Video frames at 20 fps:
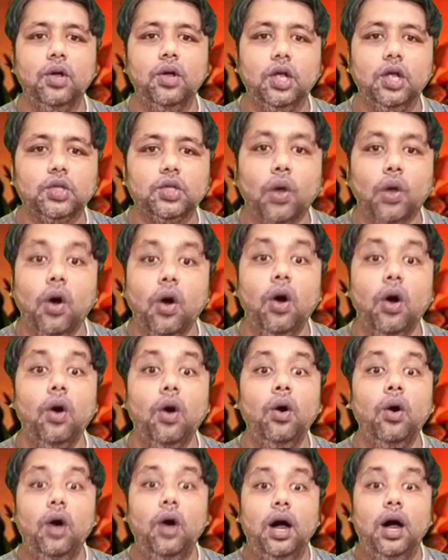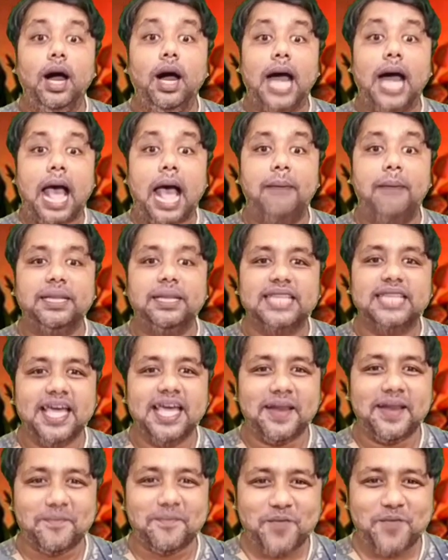তো আমাদের
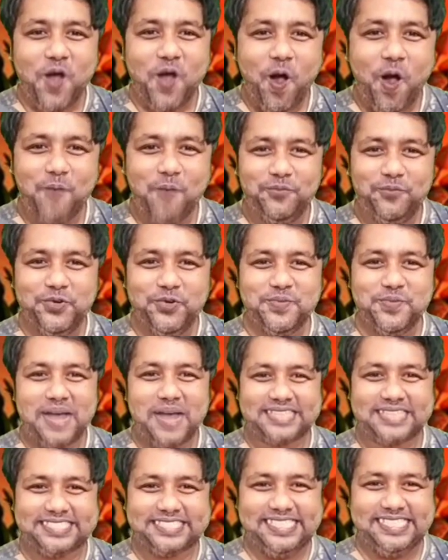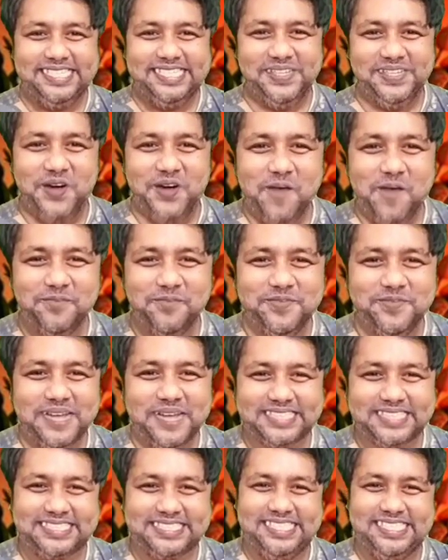অপু মাসি অপু
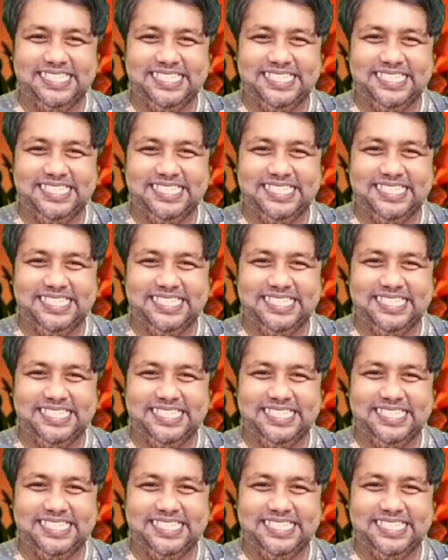মাসি